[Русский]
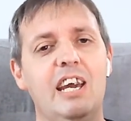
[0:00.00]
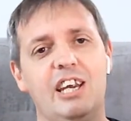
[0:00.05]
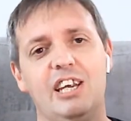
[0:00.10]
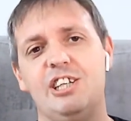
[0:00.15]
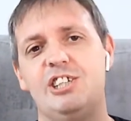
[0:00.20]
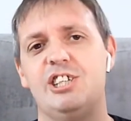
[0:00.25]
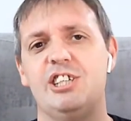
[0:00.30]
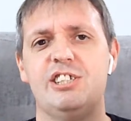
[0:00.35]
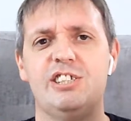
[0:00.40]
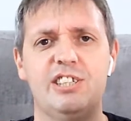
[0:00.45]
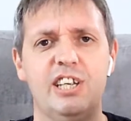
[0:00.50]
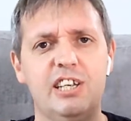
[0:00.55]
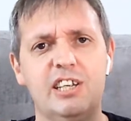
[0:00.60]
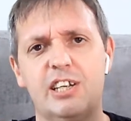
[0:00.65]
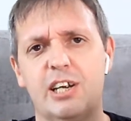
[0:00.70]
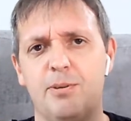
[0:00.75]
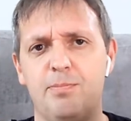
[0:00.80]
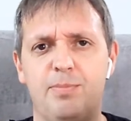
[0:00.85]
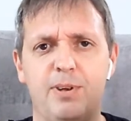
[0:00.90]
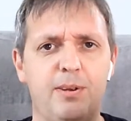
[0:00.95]
И
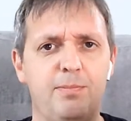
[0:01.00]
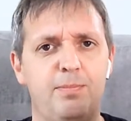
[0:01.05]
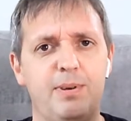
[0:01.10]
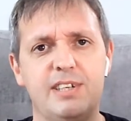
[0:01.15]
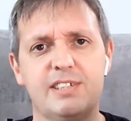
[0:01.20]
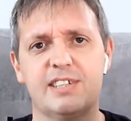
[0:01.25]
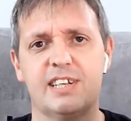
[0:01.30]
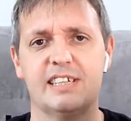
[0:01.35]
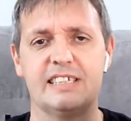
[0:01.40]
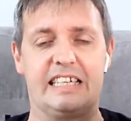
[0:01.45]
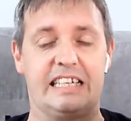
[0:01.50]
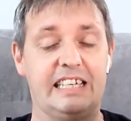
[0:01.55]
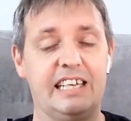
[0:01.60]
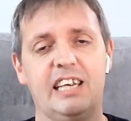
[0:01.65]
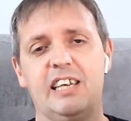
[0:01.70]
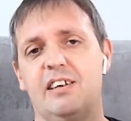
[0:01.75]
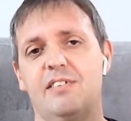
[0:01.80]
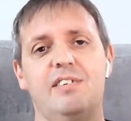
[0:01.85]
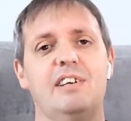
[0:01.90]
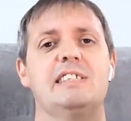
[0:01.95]
частенько переписка
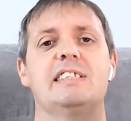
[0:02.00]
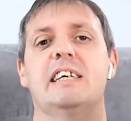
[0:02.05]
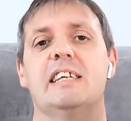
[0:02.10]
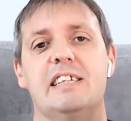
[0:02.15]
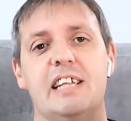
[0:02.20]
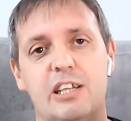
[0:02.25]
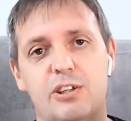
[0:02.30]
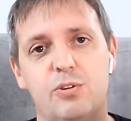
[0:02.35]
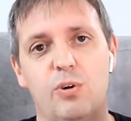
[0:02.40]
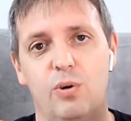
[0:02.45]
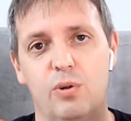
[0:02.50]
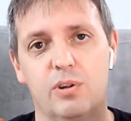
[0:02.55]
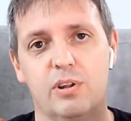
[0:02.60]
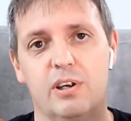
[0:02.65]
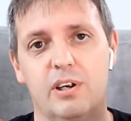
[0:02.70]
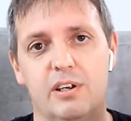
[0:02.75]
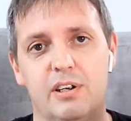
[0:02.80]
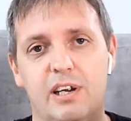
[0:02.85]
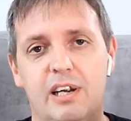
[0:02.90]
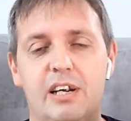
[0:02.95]
затягивается
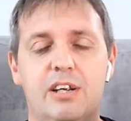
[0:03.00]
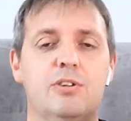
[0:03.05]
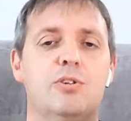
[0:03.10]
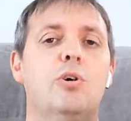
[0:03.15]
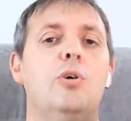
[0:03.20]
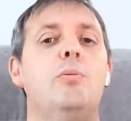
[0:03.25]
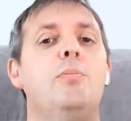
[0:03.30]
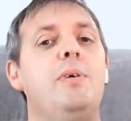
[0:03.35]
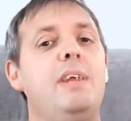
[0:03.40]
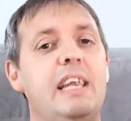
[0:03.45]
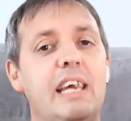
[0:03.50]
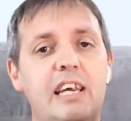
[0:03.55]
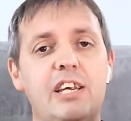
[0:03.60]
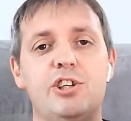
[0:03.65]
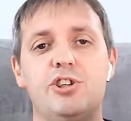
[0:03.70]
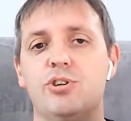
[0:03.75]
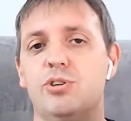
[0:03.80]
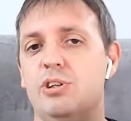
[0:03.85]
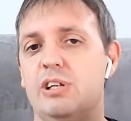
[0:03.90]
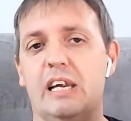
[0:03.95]
надолго. Но у меня
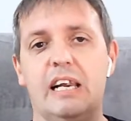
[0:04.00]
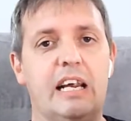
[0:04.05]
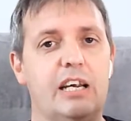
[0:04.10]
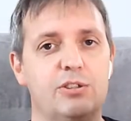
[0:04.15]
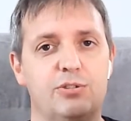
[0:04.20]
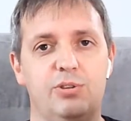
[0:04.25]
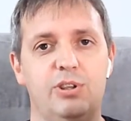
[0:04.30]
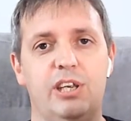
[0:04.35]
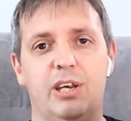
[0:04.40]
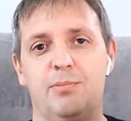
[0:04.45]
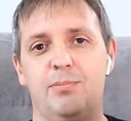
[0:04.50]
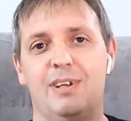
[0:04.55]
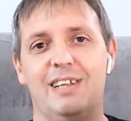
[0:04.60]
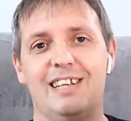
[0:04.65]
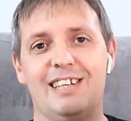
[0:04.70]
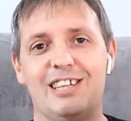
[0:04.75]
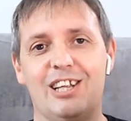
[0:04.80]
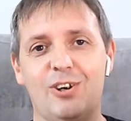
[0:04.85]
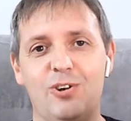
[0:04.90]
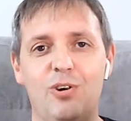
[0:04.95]
еще ни разу не
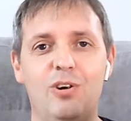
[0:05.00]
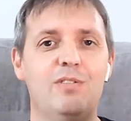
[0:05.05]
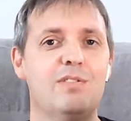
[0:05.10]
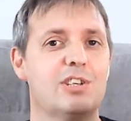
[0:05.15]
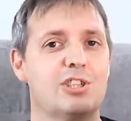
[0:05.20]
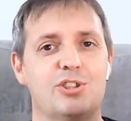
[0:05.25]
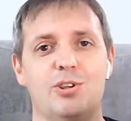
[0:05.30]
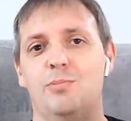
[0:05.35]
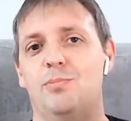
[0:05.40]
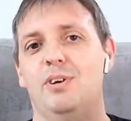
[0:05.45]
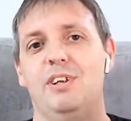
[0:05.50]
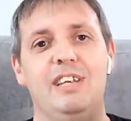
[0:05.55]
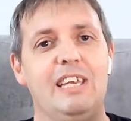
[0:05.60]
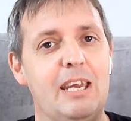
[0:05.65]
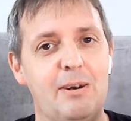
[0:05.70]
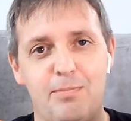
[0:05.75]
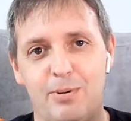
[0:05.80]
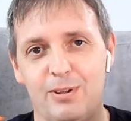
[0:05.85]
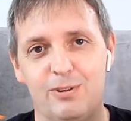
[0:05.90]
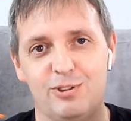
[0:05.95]
было такого, чтобы
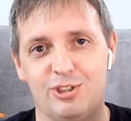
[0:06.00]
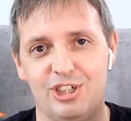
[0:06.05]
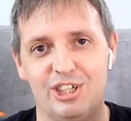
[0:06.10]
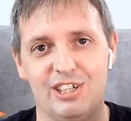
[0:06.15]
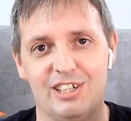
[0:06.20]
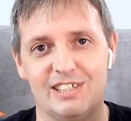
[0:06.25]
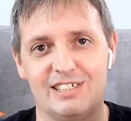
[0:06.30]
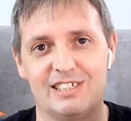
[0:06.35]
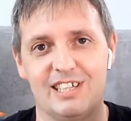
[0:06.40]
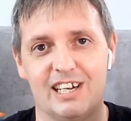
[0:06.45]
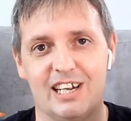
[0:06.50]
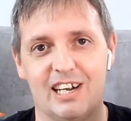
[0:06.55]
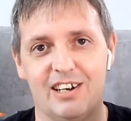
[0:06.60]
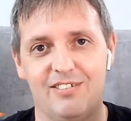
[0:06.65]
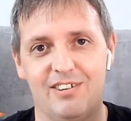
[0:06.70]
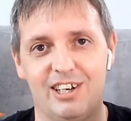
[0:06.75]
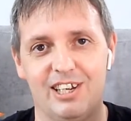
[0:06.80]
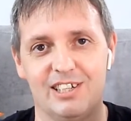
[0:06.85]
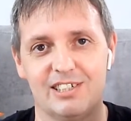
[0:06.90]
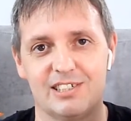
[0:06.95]
не получилось
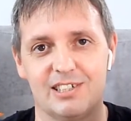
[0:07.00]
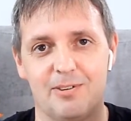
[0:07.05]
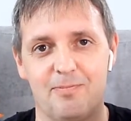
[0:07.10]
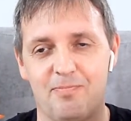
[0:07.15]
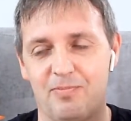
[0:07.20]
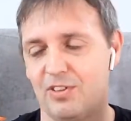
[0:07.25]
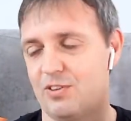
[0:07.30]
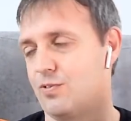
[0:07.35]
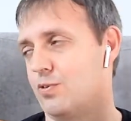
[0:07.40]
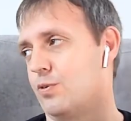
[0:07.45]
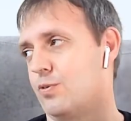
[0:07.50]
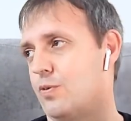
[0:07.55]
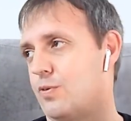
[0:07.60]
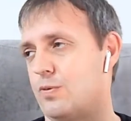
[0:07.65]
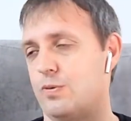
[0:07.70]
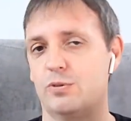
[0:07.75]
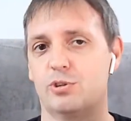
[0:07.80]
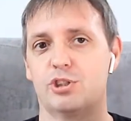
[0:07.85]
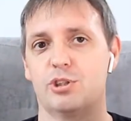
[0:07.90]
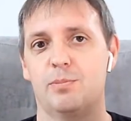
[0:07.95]
договориться.
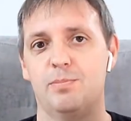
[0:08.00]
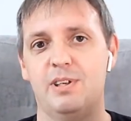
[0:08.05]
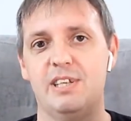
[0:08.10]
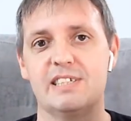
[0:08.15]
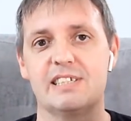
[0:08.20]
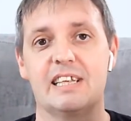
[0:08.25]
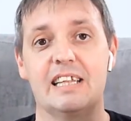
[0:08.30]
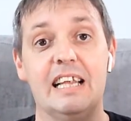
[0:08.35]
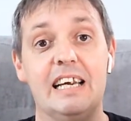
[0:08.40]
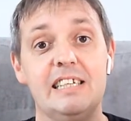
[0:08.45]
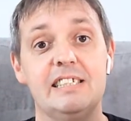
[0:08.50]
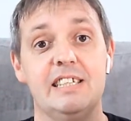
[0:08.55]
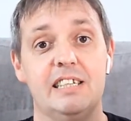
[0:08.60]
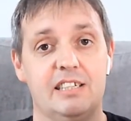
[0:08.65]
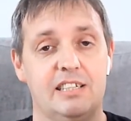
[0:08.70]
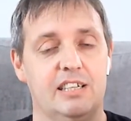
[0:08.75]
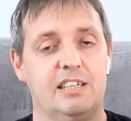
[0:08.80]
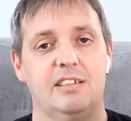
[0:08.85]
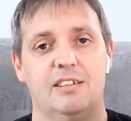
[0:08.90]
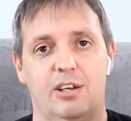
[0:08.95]
Чу-чу-чу, чтоб не
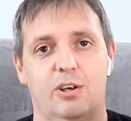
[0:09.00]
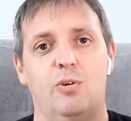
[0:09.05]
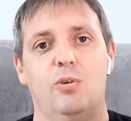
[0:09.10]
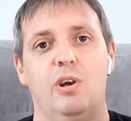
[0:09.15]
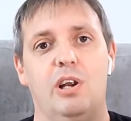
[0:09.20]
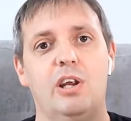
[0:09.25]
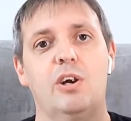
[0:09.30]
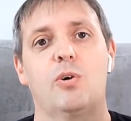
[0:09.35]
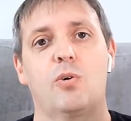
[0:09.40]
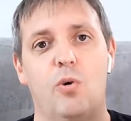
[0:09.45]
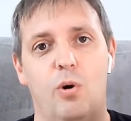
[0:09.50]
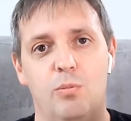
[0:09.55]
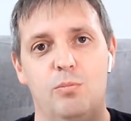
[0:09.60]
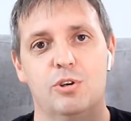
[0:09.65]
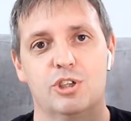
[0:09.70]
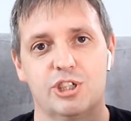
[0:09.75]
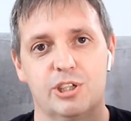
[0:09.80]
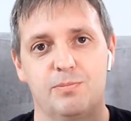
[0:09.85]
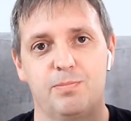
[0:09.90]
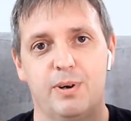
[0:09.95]
сглазить, э, такое легко
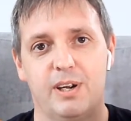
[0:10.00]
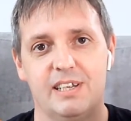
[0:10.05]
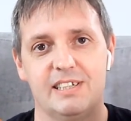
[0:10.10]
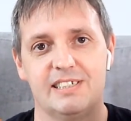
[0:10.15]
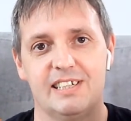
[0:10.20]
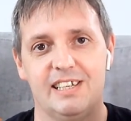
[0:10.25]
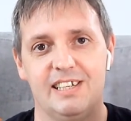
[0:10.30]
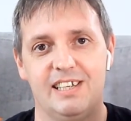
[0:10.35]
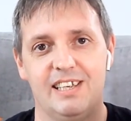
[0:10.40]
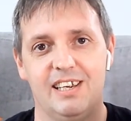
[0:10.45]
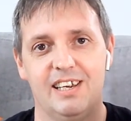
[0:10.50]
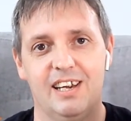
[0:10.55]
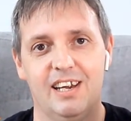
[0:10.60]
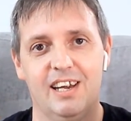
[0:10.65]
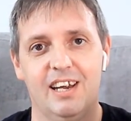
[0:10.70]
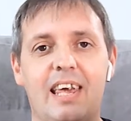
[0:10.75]
может произойти.